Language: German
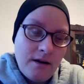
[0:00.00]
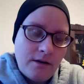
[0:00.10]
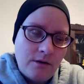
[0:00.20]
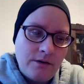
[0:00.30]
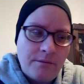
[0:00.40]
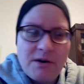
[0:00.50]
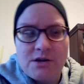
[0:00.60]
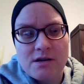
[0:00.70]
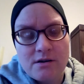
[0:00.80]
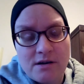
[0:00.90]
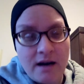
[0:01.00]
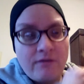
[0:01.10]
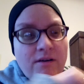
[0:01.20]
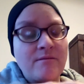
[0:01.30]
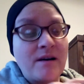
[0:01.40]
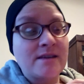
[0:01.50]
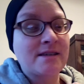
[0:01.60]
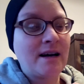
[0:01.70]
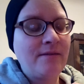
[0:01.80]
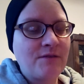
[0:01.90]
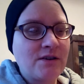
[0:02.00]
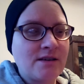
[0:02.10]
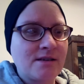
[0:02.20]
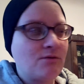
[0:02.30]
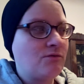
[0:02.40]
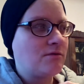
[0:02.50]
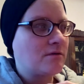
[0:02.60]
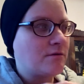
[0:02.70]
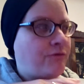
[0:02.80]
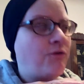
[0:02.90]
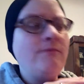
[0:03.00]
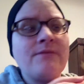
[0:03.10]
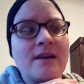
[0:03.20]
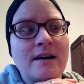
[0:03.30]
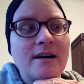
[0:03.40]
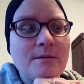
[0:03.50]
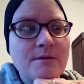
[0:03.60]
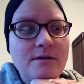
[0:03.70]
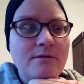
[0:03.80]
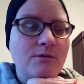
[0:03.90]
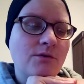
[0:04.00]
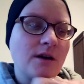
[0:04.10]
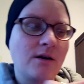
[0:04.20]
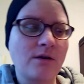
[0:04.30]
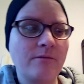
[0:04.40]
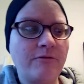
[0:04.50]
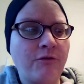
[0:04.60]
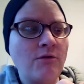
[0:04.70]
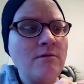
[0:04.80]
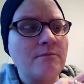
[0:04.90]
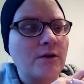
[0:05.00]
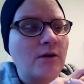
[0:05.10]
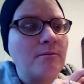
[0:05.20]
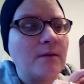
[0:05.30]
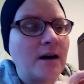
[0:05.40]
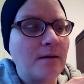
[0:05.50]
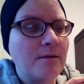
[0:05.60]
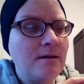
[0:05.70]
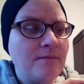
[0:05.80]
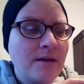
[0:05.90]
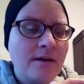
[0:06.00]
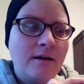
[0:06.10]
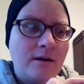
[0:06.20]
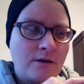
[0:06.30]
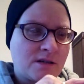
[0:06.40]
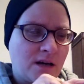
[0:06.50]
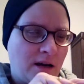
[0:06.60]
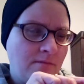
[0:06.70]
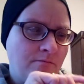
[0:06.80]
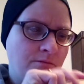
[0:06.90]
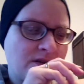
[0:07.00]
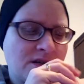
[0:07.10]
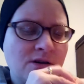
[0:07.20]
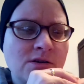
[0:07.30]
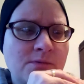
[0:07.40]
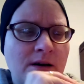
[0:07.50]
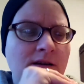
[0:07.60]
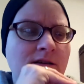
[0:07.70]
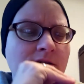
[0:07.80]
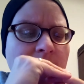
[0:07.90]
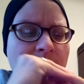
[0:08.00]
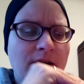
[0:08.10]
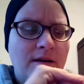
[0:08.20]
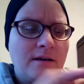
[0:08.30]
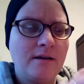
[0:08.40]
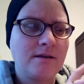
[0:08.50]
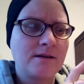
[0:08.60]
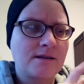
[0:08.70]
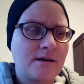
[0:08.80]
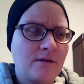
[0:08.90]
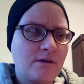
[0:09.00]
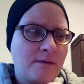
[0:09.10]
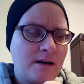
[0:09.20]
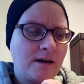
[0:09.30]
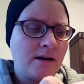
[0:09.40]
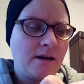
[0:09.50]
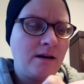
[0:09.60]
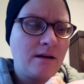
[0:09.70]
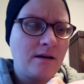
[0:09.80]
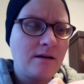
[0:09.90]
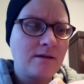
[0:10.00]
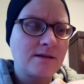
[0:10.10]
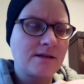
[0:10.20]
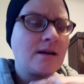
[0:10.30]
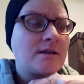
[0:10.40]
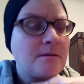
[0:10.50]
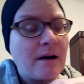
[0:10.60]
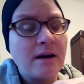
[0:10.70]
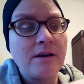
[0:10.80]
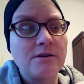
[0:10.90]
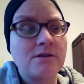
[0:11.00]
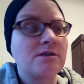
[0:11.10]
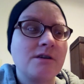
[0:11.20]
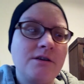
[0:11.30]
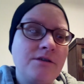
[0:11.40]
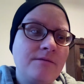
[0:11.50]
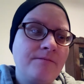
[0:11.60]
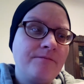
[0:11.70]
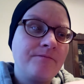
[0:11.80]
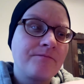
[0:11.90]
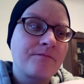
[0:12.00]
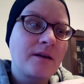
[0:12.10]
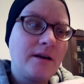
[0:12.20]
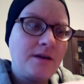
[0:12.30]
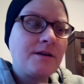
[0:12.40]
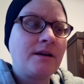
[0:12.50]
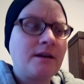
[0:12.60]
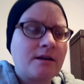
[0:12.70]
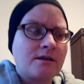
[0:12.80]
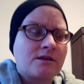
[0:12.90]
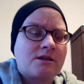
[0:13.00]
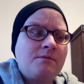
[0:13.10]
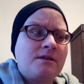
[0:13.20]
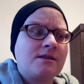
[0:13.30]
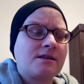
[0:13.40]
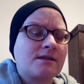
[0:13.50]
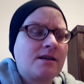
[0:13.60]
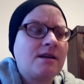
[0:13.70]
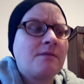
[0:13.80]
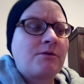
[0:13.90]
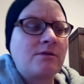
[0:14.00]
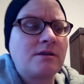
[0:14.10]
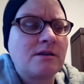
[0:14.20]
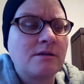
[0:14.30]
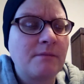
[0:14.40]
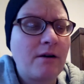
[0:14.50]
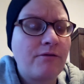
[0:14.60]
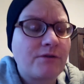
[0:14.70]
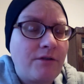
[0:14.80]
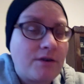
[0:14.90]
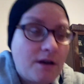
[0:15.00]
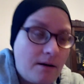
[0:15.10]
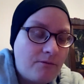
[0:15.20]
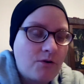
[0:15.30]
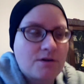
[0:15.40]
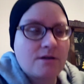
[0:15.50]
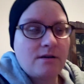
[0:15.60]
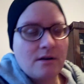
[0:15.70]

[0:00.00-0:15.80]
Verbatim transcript: Und da möchte ich euch einfach ein paar Sachen, die ich so gefunden habe oder auch empfohlen bekommen habe, euch zeigen. Beziehungsweise, da sind auch nochmal Sachen dabei, die ich in Internet, in Streamingdienst gesehen habe und die ich nochmal auf DVD haben wollte.